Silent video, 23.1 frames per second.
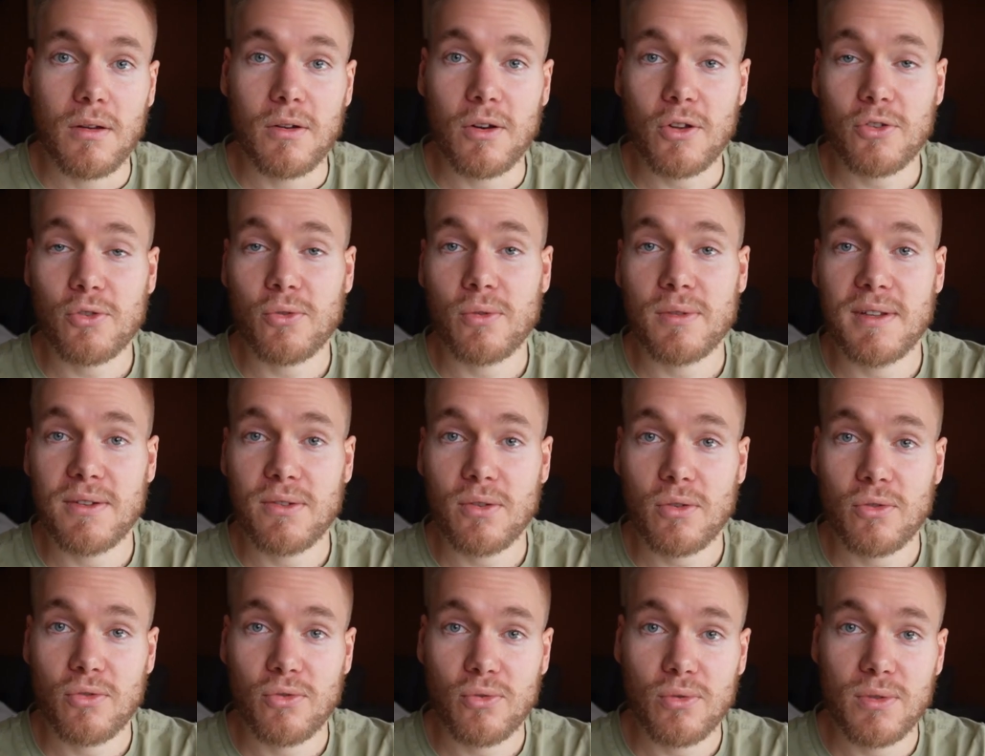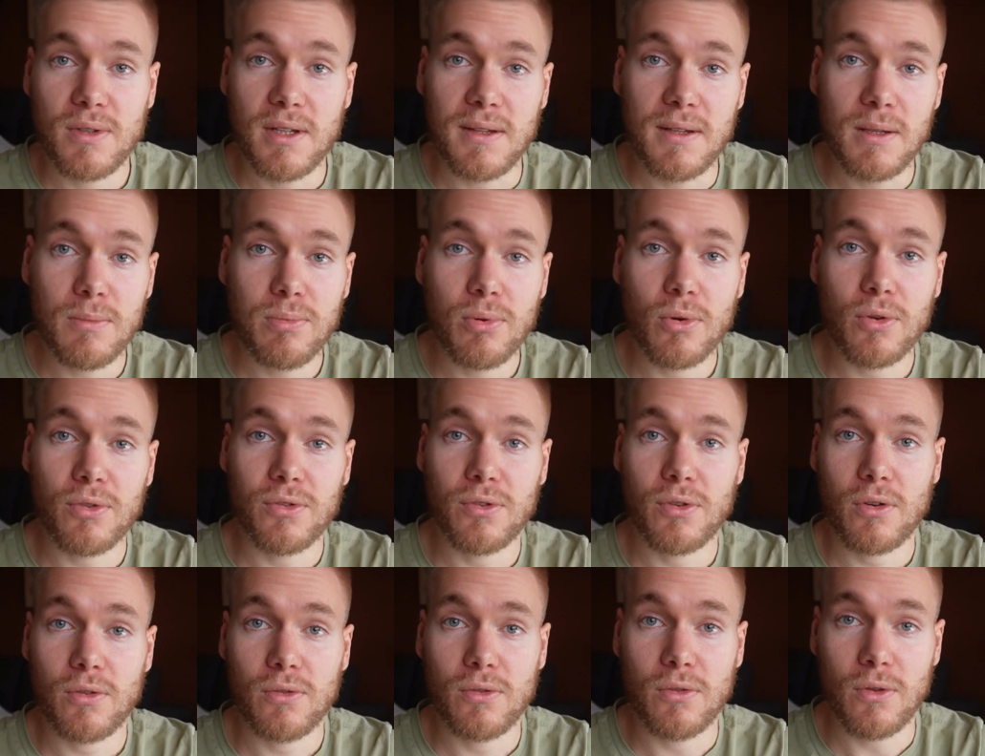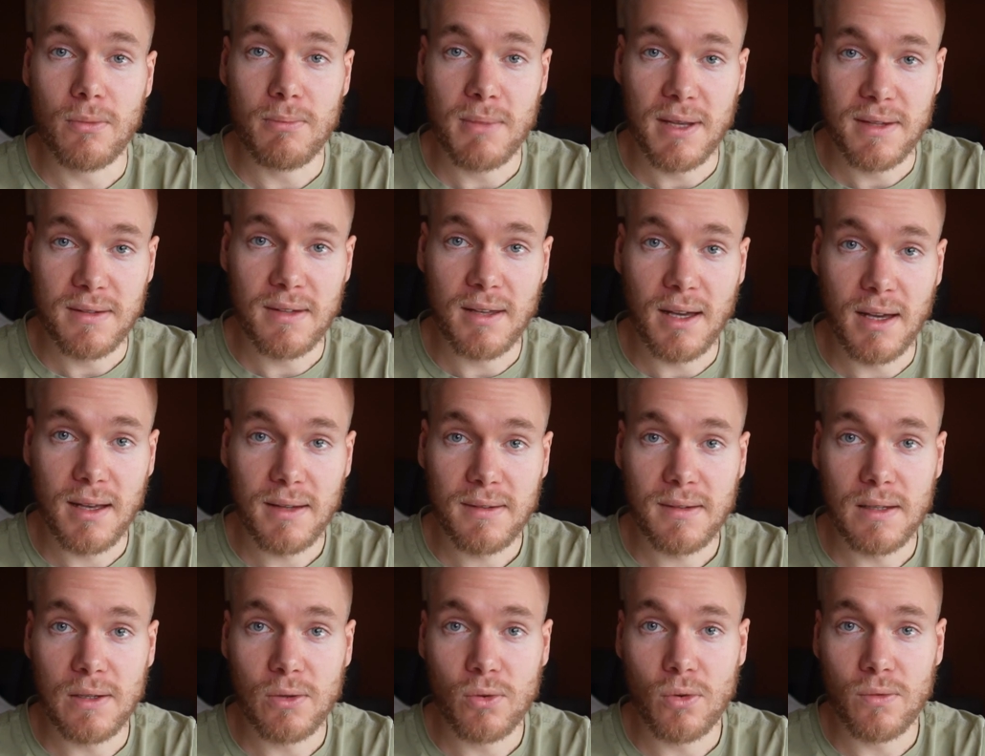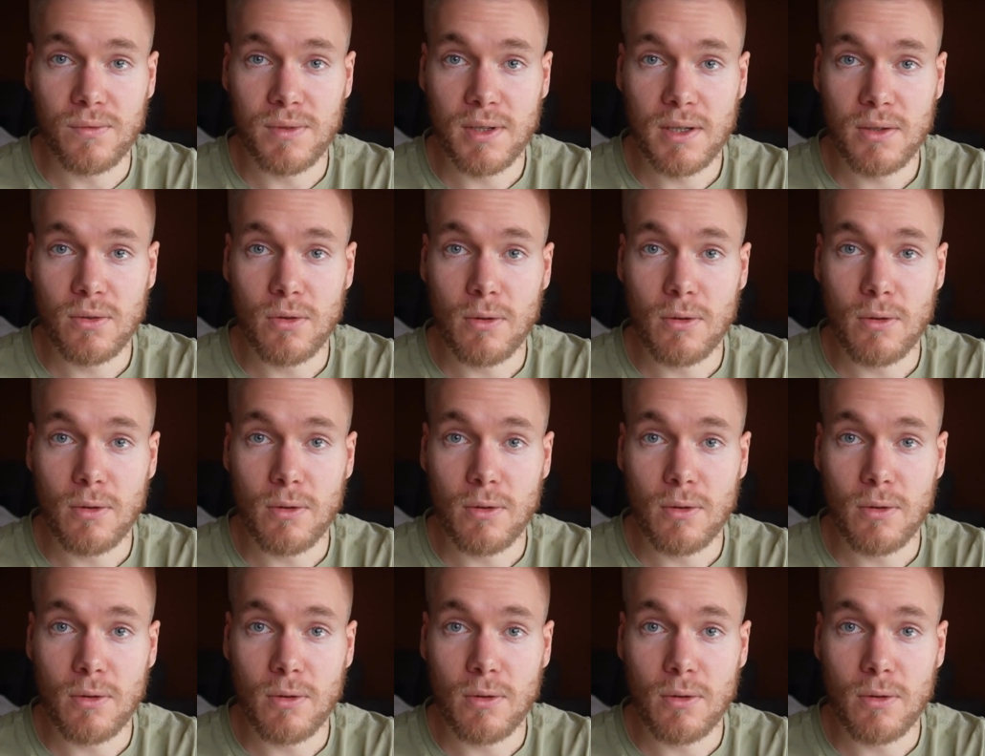Lorsqu'on descend en dessous des 10% de masse grasse, il convient